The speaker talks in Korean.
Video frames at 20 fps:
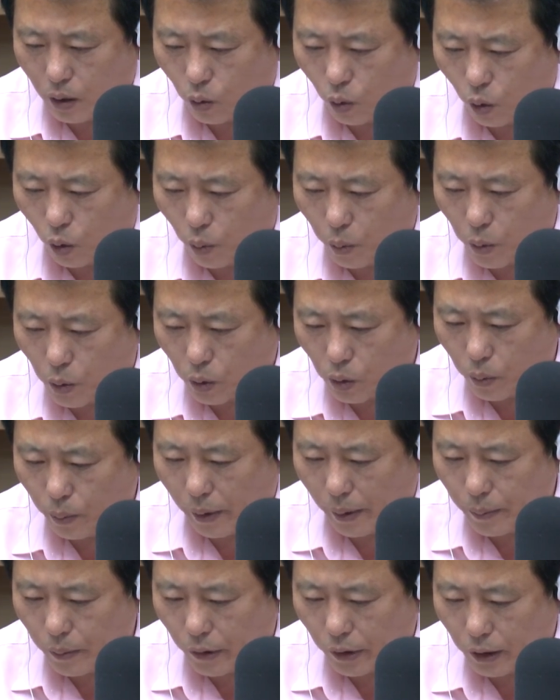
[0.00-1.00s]
오보로
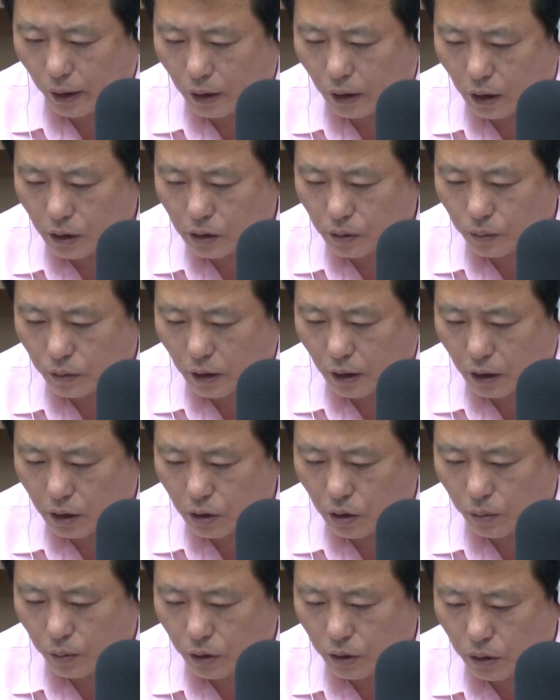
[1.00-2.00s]
판명이 났습니다.
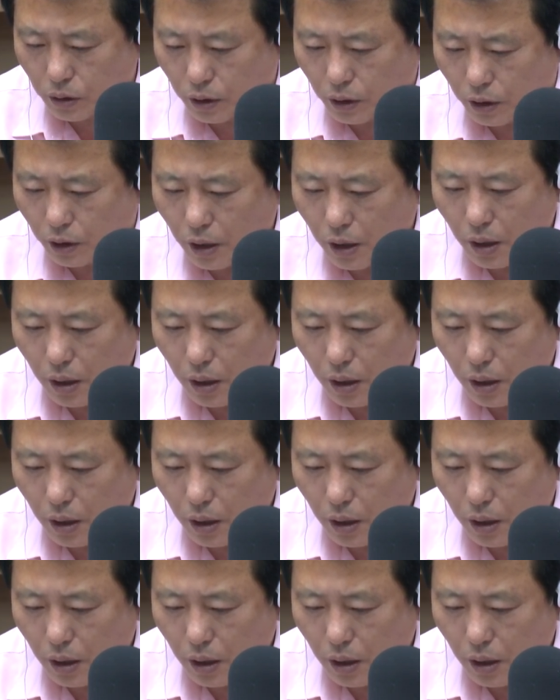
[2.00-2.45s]
그러면서